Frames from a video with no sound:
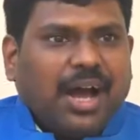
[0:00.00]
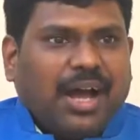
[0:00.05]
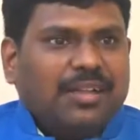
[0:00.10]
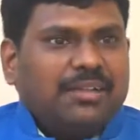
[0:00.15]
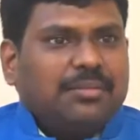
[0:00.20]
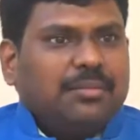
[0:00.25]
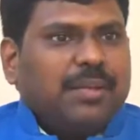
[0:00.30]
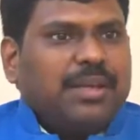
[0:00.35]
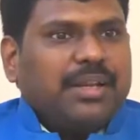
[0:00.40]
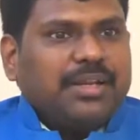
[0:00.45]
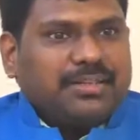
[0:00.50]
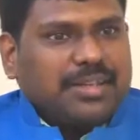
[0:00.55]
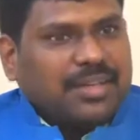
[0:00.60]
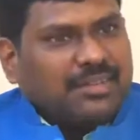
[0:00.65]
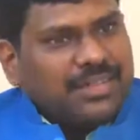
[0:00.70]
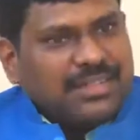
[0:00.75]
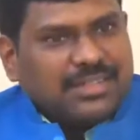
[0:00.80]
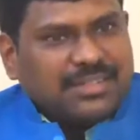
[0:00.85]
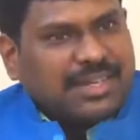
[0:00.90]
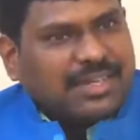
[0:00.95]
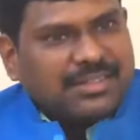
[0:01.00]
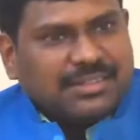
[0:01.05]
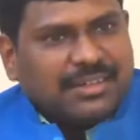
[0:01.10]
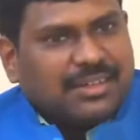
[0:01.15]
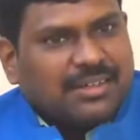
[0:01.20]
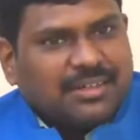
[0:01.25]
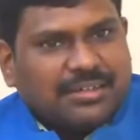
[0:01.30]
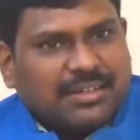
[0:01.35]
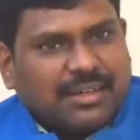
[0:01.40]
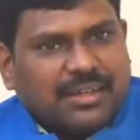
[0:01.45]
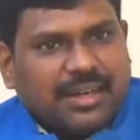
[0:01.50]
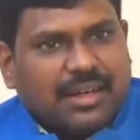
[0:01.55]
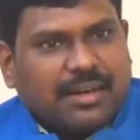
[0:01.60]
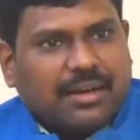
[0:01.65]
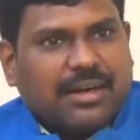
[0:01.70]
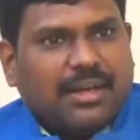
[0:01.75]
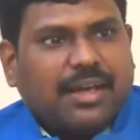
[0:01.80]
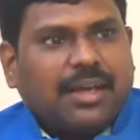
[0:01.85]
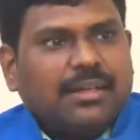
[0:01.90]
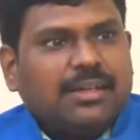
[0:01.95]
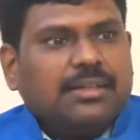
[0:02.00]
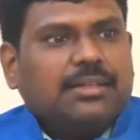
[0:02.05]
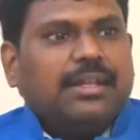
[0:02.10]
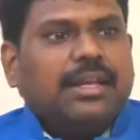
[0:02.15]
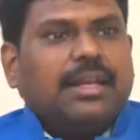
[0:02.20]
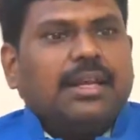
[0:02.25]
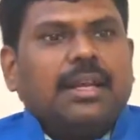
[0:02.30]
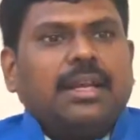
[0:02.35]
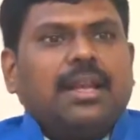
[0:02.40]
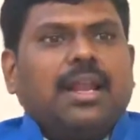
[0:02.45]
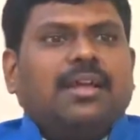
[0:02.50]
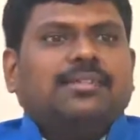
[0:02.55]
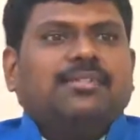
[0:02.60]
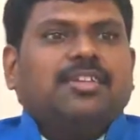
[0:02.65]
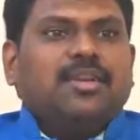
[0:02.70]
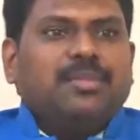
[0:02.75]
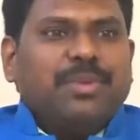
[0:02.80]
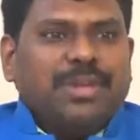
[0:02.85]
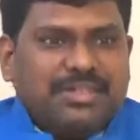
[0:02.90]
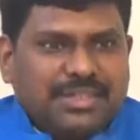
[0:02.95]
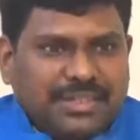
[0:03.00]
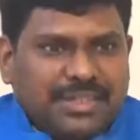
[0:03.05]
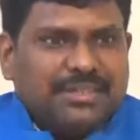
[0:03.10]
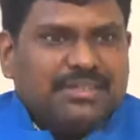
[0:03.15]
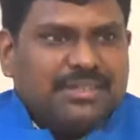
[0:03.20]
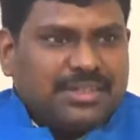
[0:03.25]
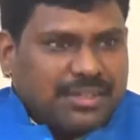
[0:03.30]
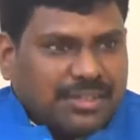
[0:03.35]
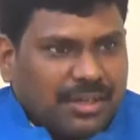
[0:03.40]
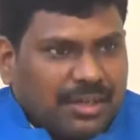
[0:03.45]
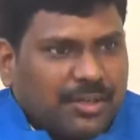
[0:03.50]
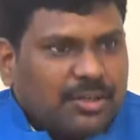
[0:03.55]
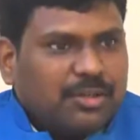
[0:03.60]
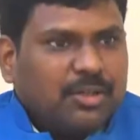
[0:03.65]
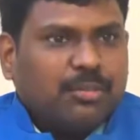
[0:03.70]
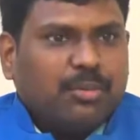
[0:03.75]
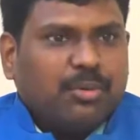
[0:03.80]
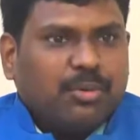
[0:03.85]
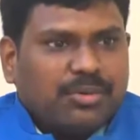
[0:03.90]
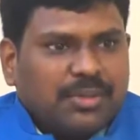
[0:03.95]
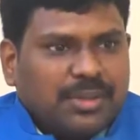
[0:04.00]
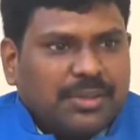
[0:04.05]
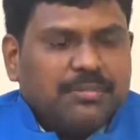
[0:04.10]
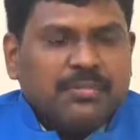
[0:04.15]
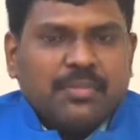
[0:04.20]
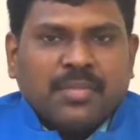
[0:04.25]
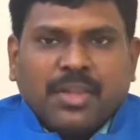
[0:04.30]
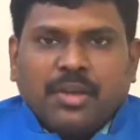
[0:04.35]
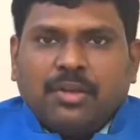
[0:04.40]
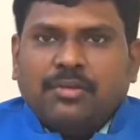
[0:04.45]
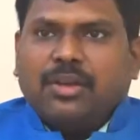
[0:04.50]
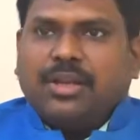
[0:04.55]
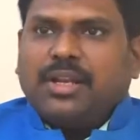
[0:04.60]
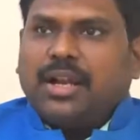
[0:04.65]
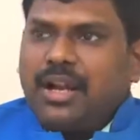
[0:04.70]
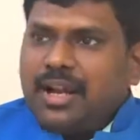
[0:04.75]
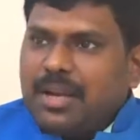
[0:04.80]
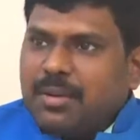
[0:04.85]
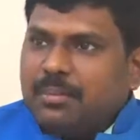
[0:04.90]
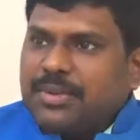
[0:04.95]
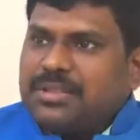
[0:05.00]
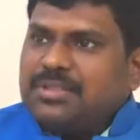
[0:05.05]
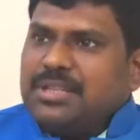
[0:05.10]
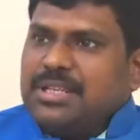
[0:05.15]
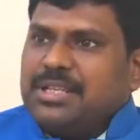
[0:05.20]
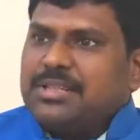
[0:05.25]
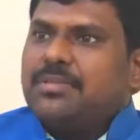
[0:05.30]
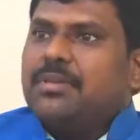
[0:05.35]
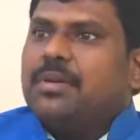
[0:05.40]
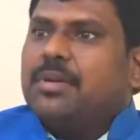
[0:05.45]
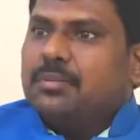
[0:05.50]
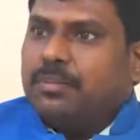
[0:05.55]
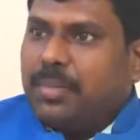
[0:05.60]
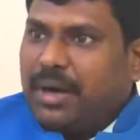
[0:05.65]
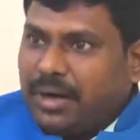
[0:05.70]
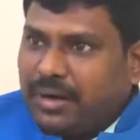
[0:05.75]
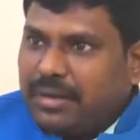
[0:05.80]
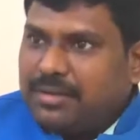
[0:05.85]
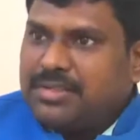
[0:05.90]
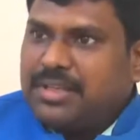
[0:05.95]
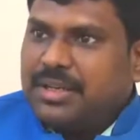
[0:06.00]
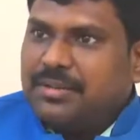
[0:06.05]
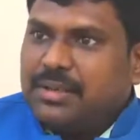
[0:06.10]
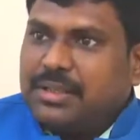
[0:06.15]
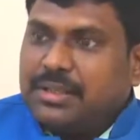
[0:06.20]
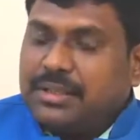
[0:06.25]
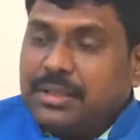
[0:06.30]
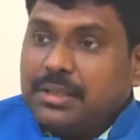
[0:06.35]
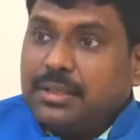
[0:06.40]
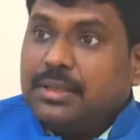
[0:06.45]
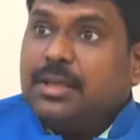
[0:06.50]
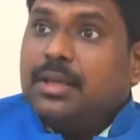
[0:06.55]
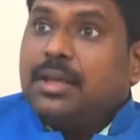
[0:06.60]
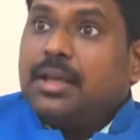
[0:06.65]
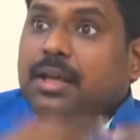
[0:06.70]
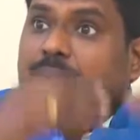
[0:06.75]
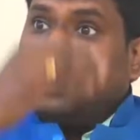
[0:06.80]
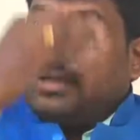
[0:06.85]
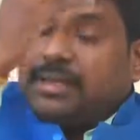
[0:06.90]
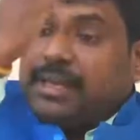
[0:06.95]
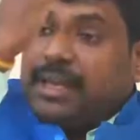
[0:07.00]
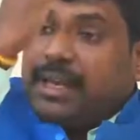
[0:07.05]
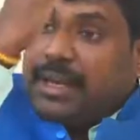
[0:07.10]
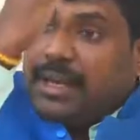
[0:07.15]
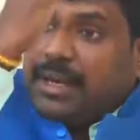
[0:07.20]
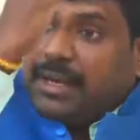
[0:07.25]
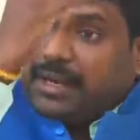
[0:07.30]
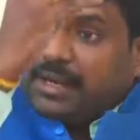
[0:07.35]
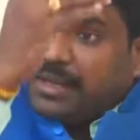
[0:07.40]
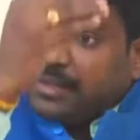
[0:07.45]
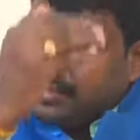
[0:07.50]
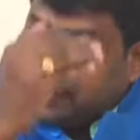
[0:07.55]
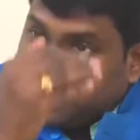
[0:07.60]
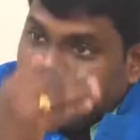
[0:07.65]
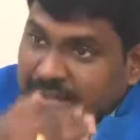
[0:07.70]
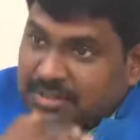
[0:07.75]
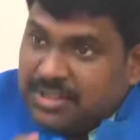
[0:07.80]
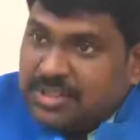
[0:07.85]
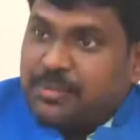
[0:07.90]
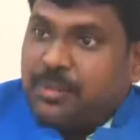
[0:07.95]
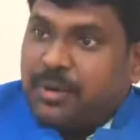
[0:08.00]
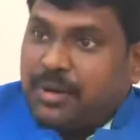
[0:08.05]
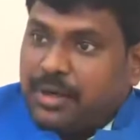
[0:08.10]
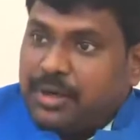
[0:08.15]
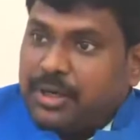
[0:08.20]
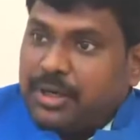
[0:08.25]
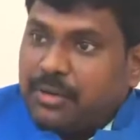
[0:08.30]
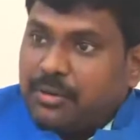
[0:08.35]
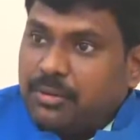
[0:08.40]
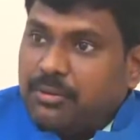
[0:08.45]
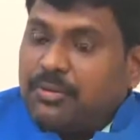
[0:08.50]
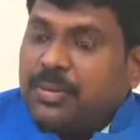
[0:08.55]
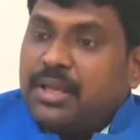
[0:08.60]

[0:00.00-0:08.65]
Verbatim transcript: அதுமாரி சர்வீஸ் டேக்ஸ்ன்றது தனியாக கிடையாது எல்லாத்துலேயுமே ஜிஎஸ்டி தான் இருக்க போகிறது ஸோ அதனால் நான் பிஸ்னஸ் பண்ணுறச்சே வந்து என்னென்ன எக்ஸ்பென்சஸ் பண்ணுறேனோ